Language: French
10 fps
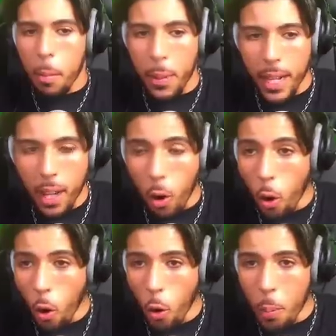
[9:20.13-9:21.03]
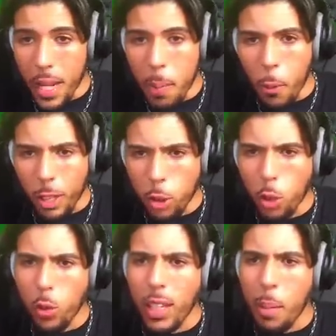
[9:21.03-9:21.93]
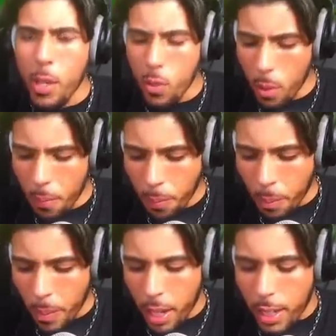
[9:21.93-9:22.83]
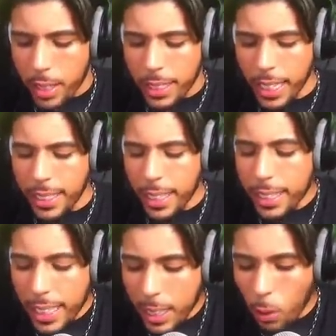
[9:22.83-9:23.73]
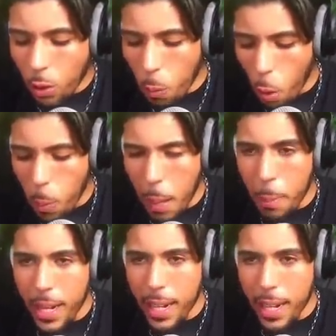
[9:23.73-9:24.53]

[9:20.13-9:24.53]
Billy, oh, Billy, pour l'instant, toi, ta maison. Tu sais, c'est quoi ton problème, Billy